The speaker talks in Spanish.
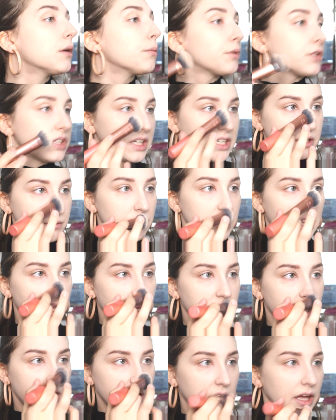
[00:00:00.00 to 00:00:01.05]
Pero sí que es
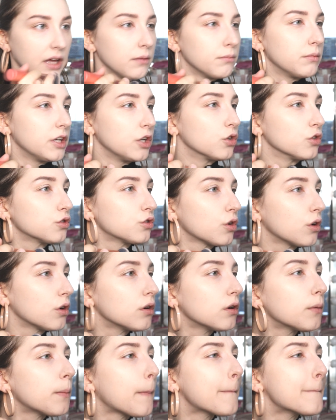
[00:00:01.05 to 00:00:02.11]
verdad que me
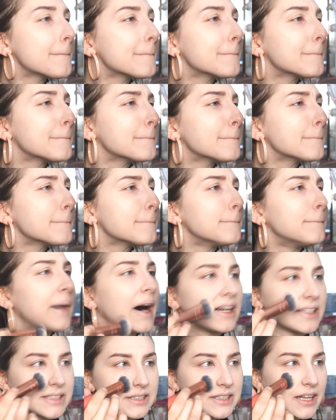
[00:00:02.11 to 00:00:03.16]
noto
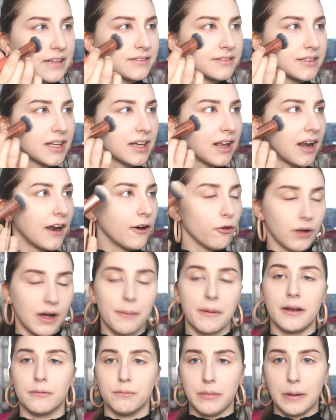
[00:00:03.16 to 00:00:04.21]
bastante claro. A
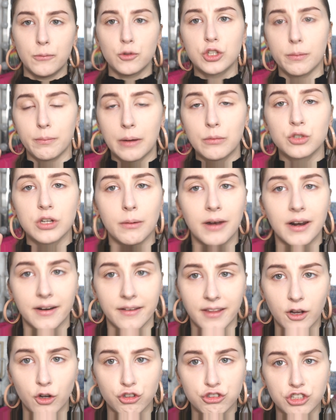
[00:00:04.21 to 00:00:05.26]
ver, vamos a, vamos a
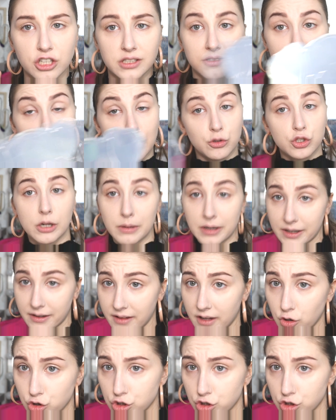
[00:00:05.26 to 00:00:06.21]
hablar de cosas. Vamos a hablar de